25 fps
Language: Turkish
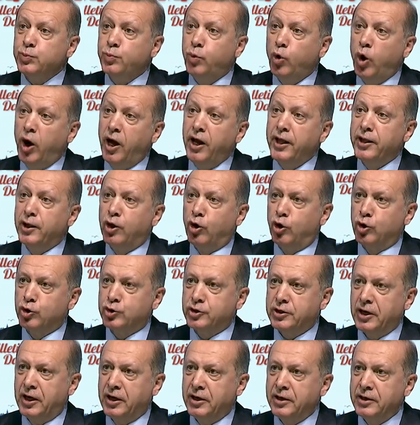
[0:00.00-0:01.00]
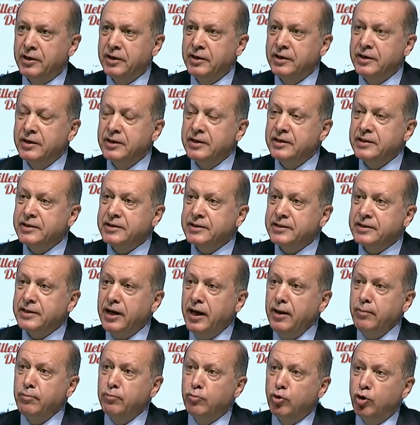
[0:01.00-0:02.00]
puan da olsa
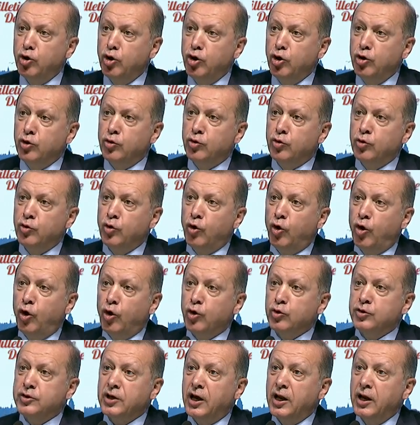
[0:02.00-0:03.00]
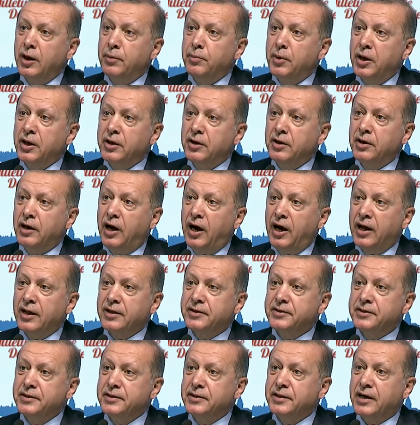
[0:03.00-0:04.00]
İstanbul'un ortalamanın
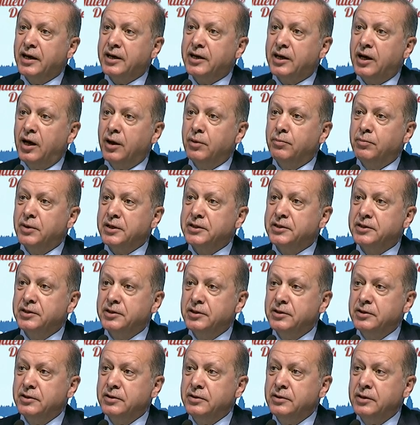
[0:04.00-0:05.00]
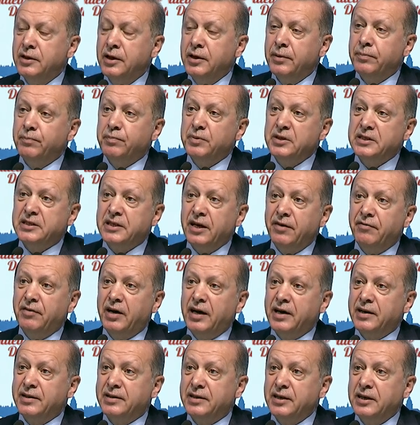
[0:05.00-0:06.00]
altında kalmasının bize
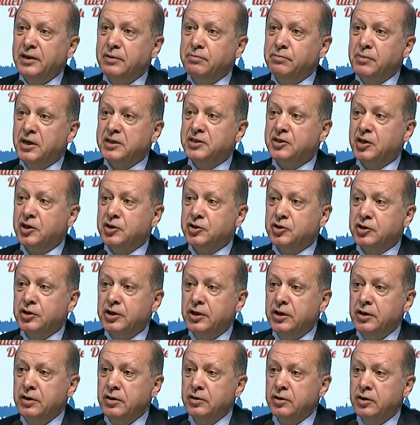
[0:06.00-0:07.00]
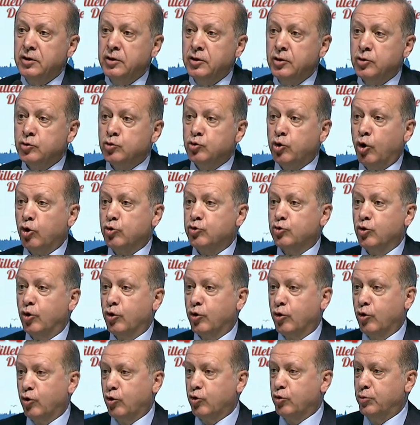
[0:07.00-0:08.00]
verdiği mesajı çok
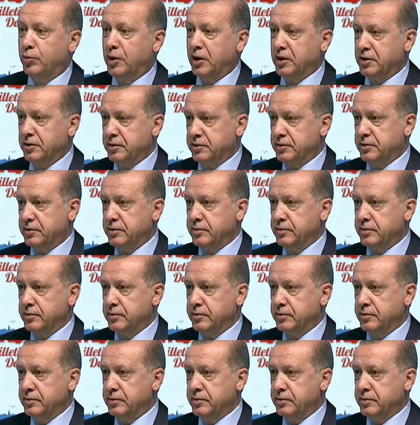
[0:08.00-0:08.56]
doğru okumalıyız.